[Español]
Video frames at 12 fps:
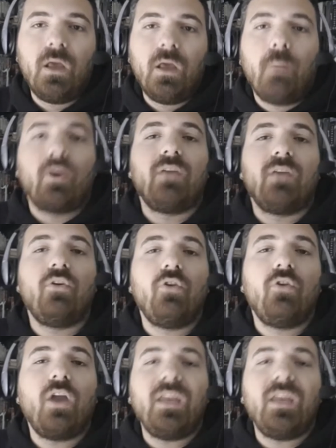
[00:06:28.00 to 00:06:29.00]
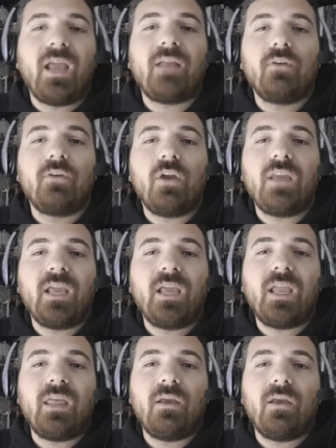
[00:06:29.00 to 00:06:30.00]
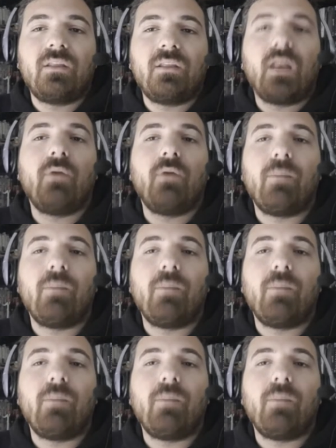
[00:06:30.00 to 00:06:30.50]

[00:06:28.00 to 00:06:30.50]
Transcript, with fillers: porque no quería, no quería que quede que traiga